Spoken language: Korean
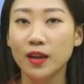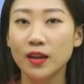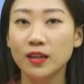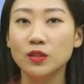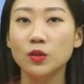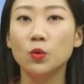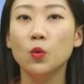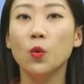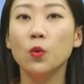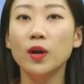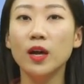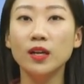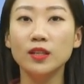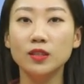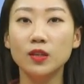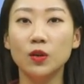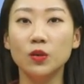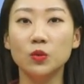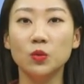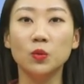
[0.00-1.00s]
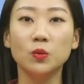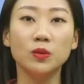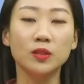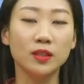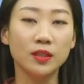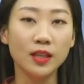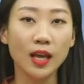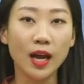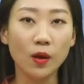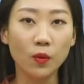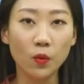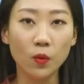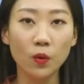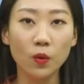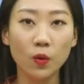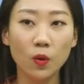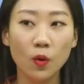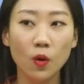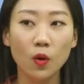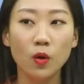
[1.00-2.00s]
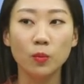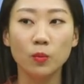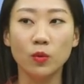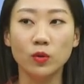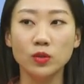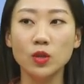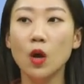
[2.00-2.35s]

그래서 공항철도를 타고 뭐